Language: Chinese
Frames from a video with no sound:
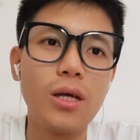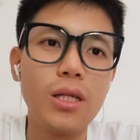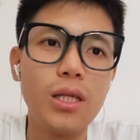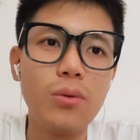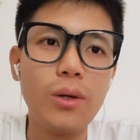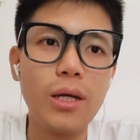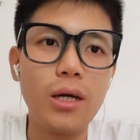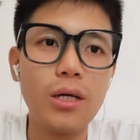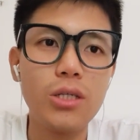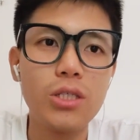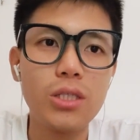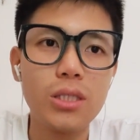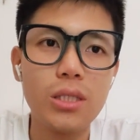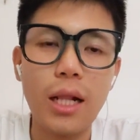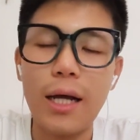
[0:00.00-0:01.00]
因为呢
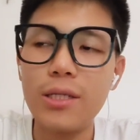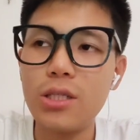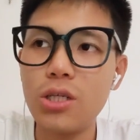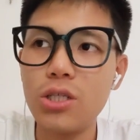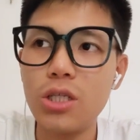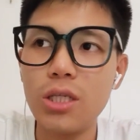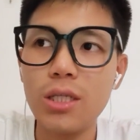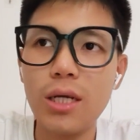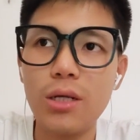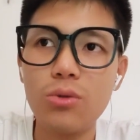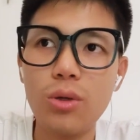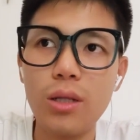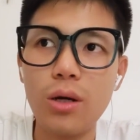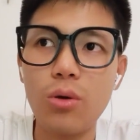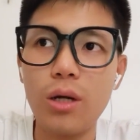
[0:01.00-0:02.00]
来自新疆
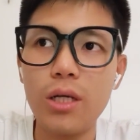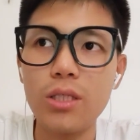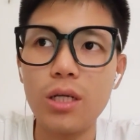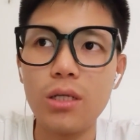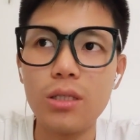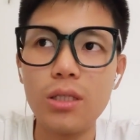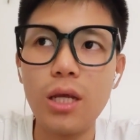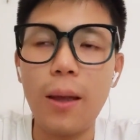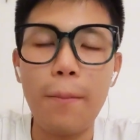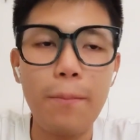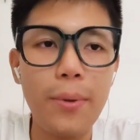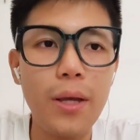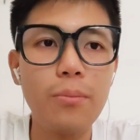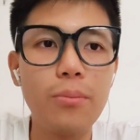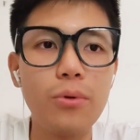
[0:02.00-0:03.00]
队的管理层也
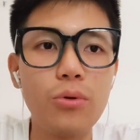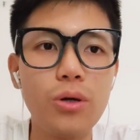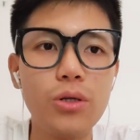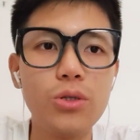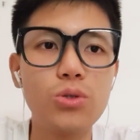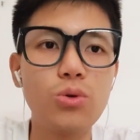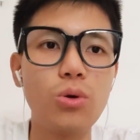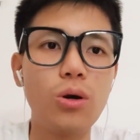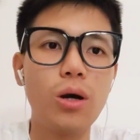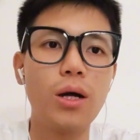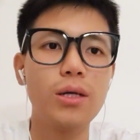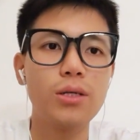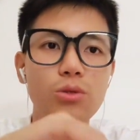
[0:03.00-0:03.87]
并不会说